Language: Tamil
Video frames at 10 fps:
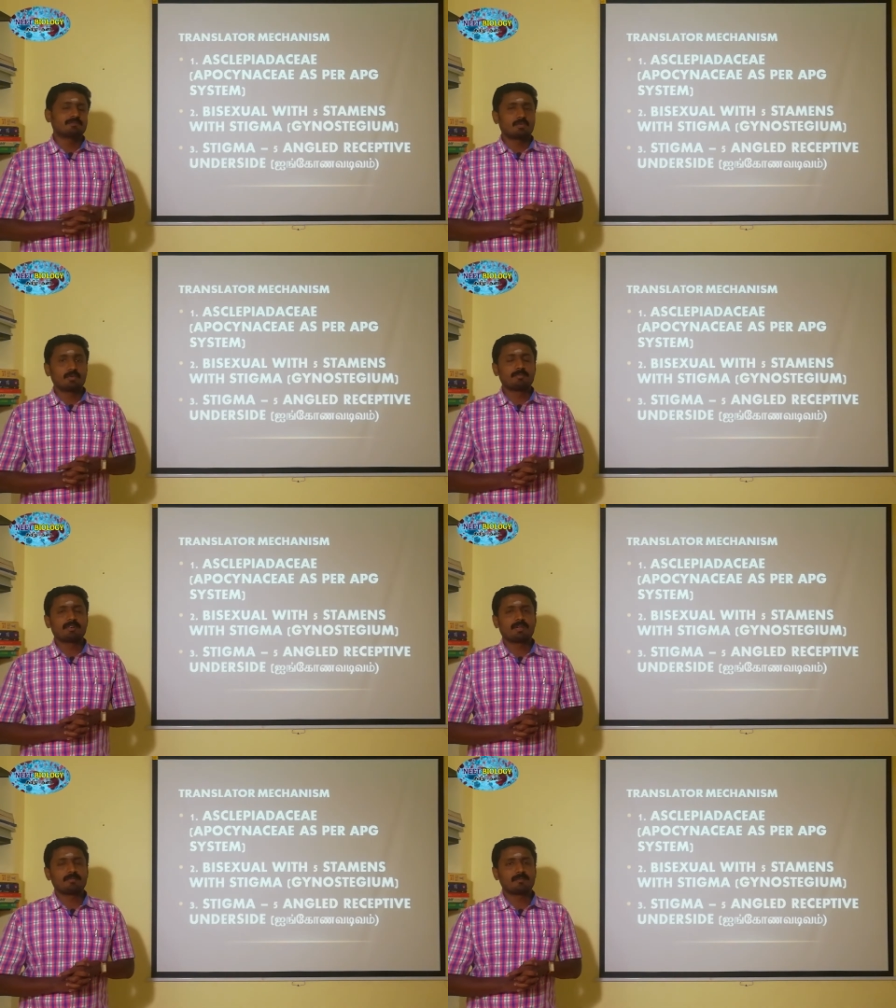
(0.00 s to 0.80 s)

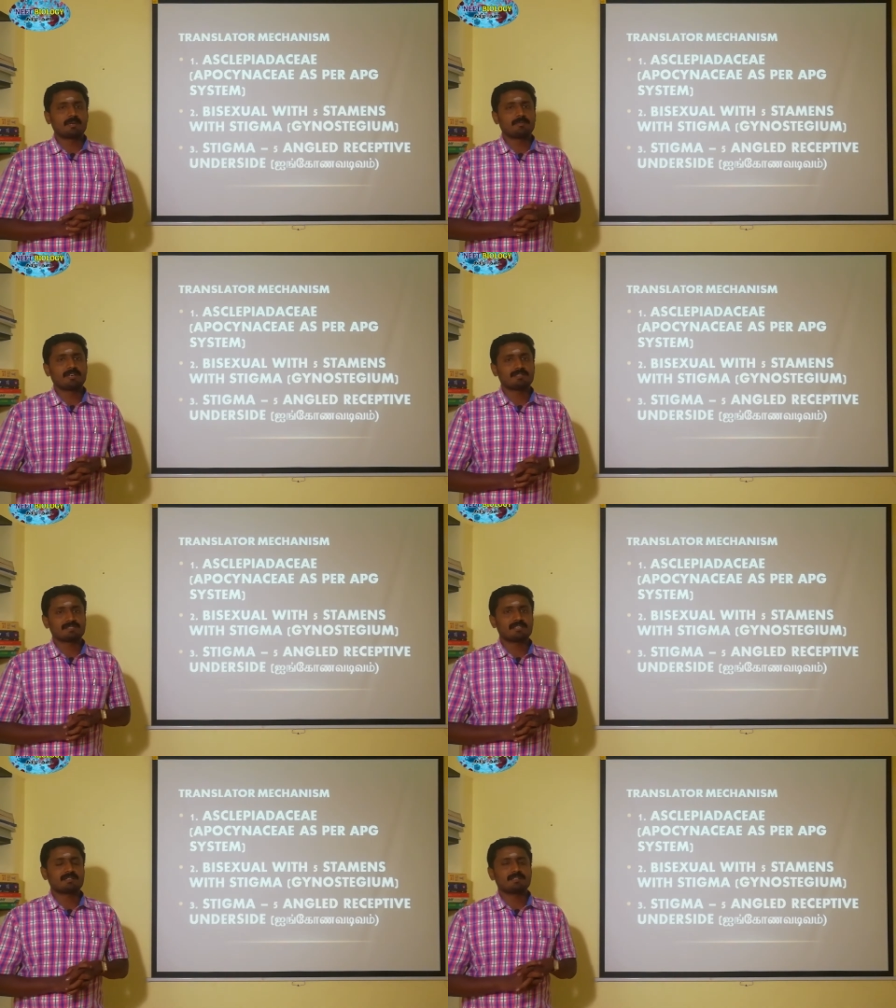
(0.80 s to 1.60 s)
குரூப்புக்கு நான் ப்ரிப்பேர் பண்ணுறேன்
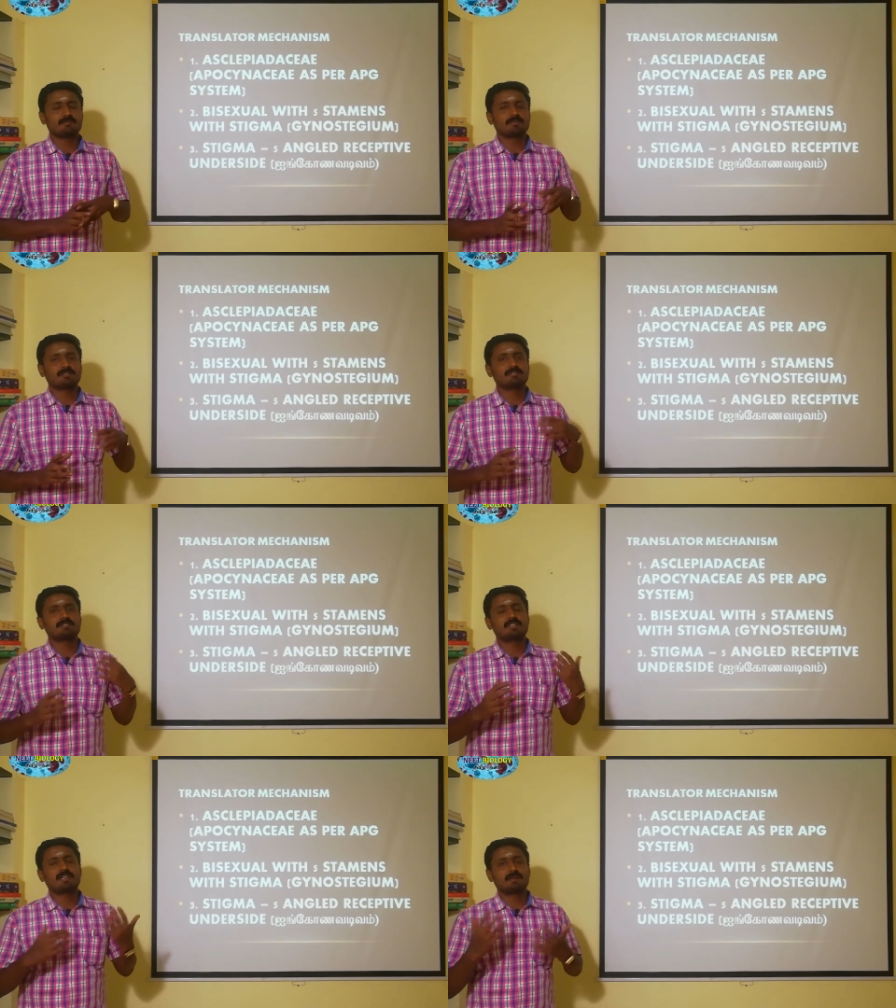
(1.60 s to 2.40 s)
சார் இப்போ வந்து
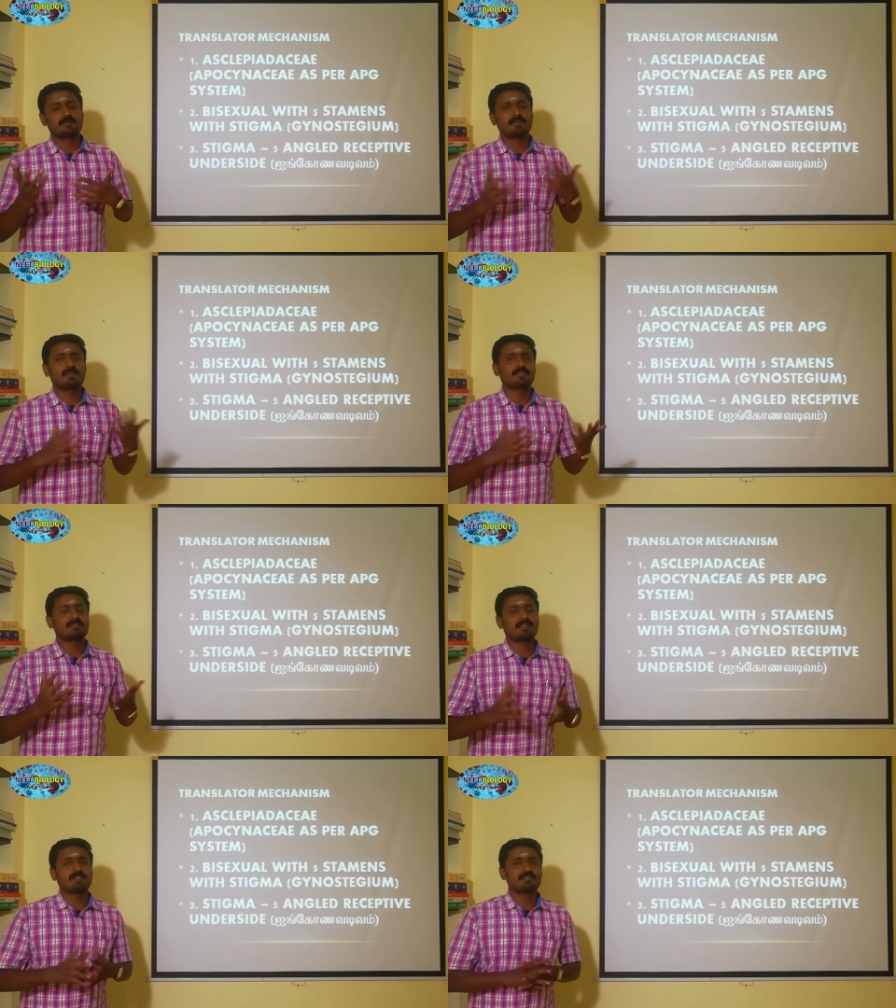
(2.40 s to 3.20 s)
டிஆர்பிக்கோ அல்லது
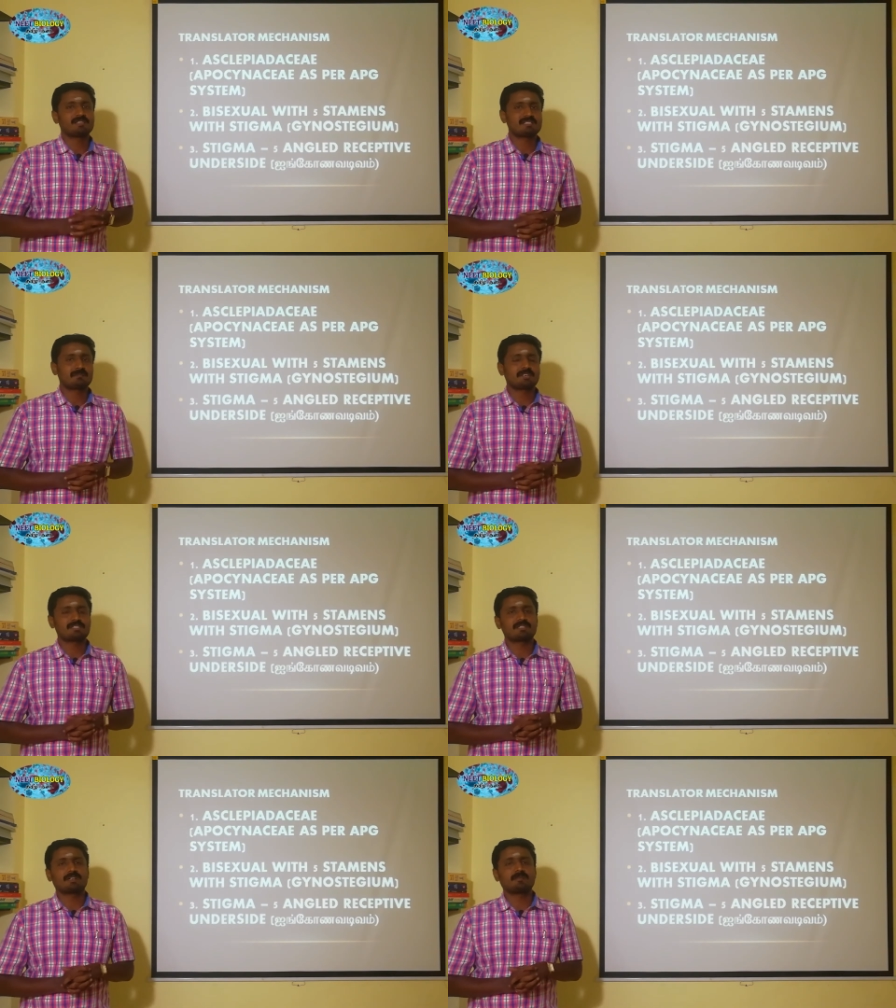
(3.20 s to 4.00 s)
வேறு ஏதாவது
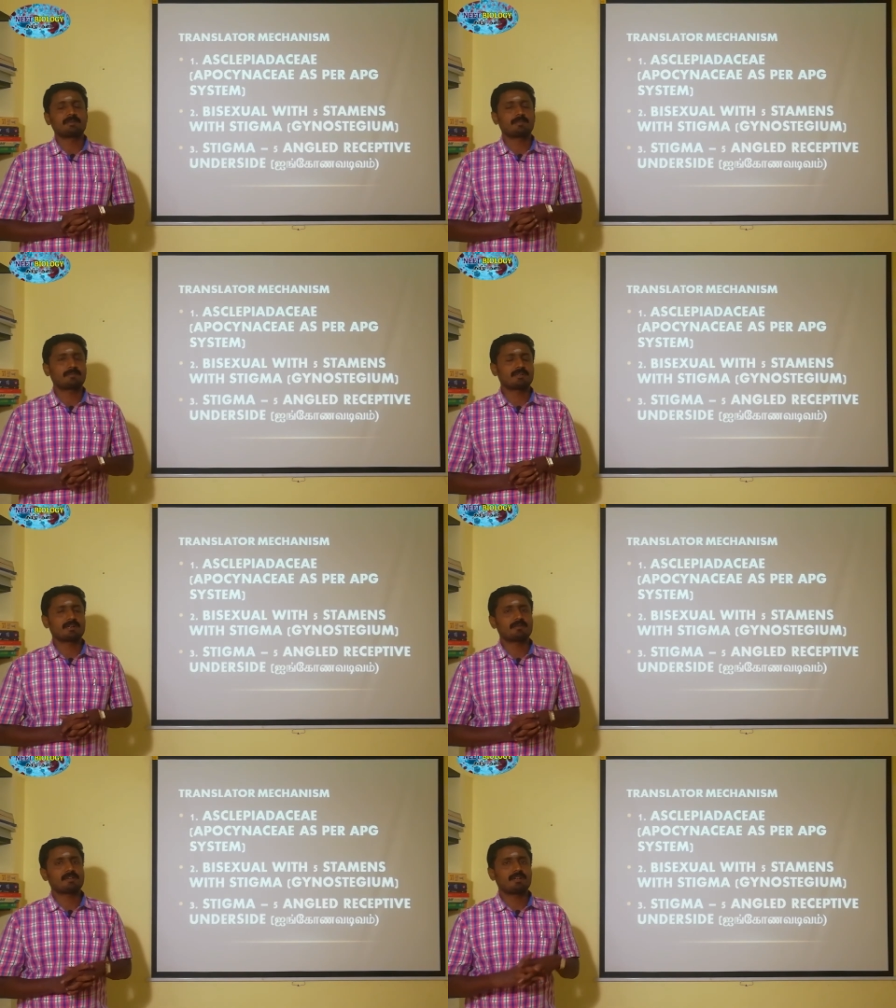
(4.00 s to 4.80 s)
எக்ஸாமினேஷனுக்கு நான் ப்ரிப்பேர்
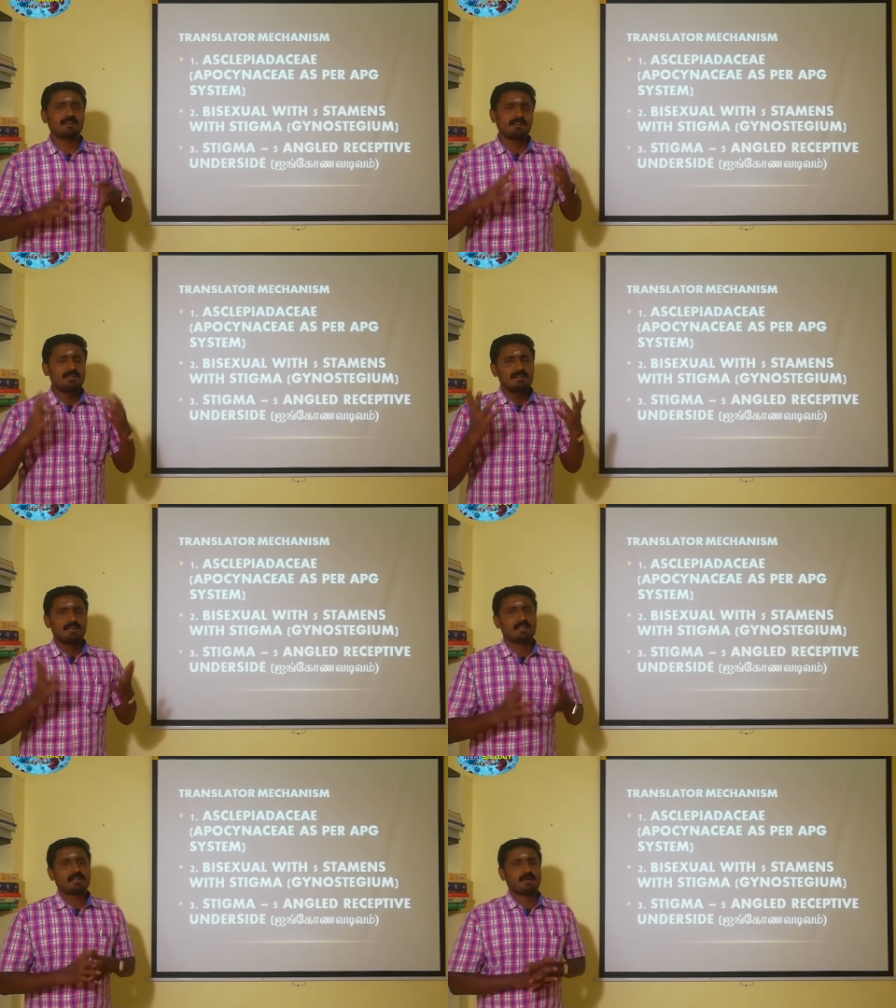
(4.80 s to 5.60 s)
பண்ணுறேன் அப்படின்னா
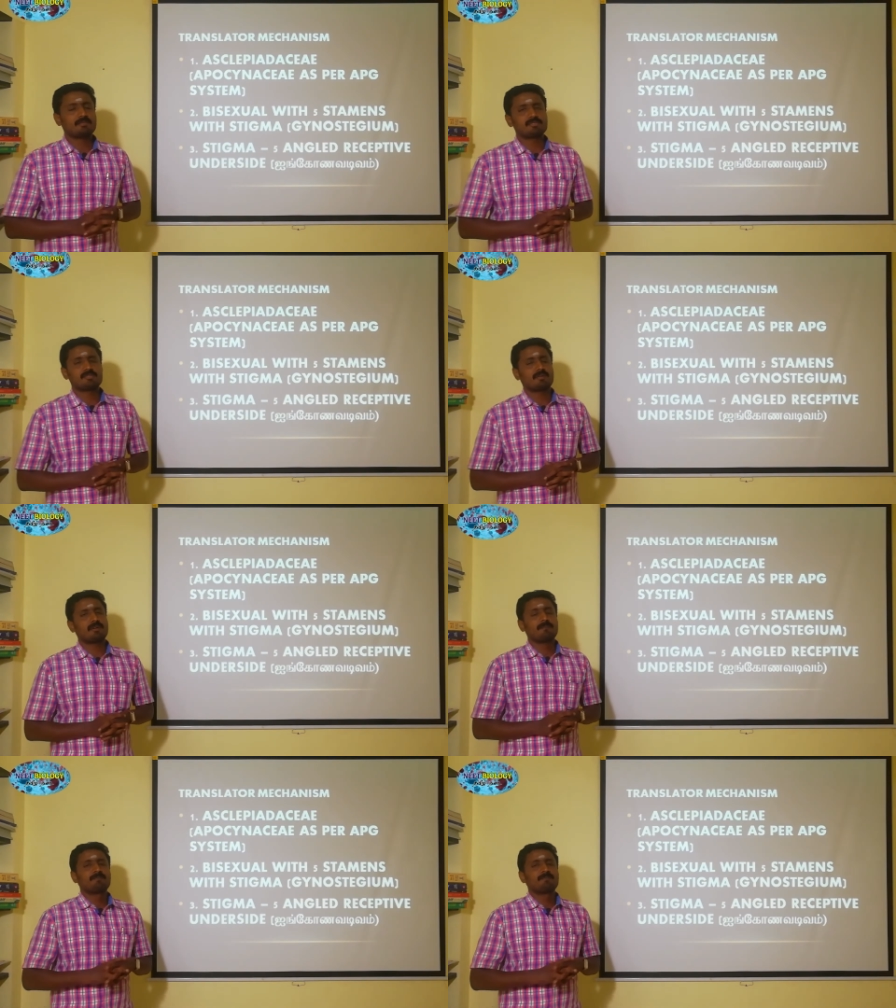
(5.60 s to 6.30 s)
நீங்கள் ஞாபகம் வச்சுக்கோங்க